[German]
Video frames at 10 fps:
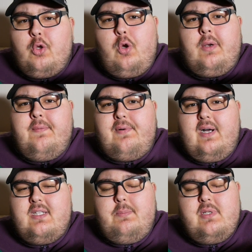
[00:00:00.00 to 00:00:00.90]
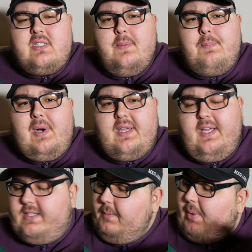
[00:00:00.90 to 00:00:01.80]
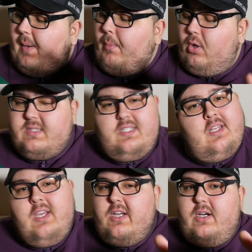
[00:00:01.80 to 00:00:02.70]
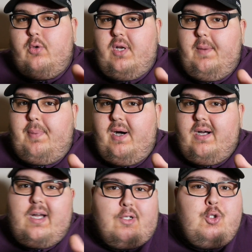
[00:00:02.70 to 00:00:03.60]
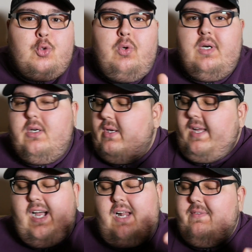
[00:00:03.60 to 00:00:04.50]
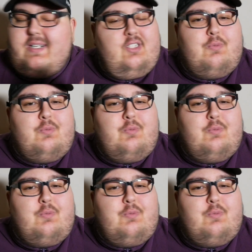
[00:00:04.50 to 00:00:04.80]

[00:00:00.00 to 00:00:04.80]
gönn Fatih bisschen Pakete, paar Boxen oder paar halt Schuhe, egal was.